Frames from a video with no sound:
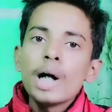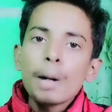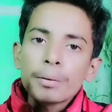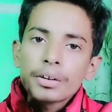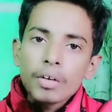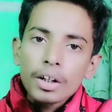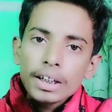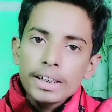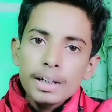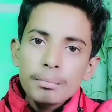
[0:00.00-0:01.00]
आप किसी और के
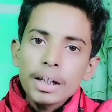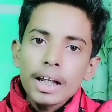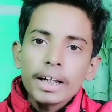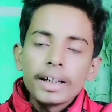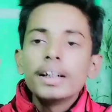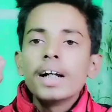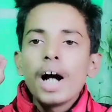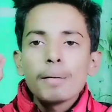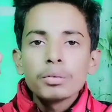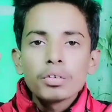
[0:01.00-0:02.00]
लिए नहीं बना रहे हैं
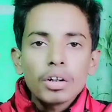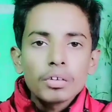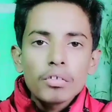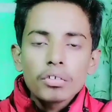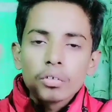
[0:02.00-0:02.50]
आप उन शॉर्ट नोट्स को